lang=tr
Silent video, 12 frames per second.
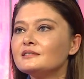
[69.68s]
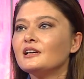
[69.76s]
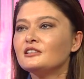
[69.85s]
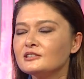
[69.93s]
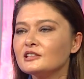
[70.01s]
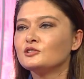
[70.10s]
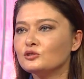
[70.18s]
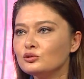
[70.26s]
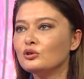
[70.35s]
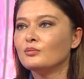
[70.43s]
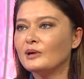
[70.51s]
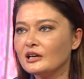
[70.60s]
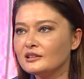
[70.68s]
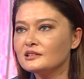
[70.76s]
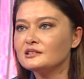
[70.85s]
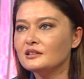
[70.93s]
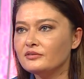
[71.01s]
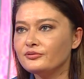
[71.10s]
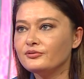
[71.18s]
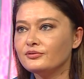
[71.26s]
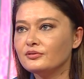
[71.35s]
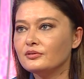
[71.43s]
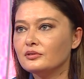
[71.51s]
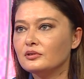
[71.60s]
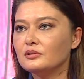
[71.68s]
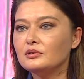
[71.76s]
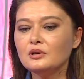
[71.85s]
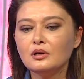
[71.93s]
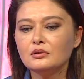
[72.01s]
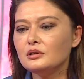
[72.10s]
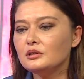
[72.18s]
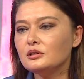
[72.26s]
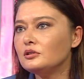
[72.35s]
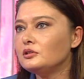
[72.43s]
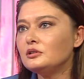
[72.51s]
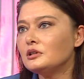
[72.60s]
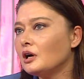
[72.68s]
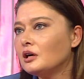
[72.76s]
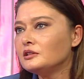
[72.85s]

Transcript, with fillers: tek satılıyor maalesef. Nerede görüyorlar da alıyorlar?